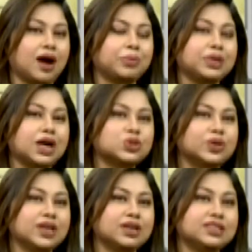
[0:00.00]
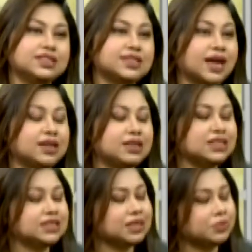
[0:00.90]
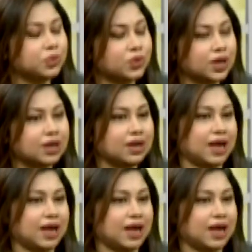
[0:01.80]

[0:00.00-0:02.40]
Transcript: আমি আসলে ডিজাইন নিজের মনে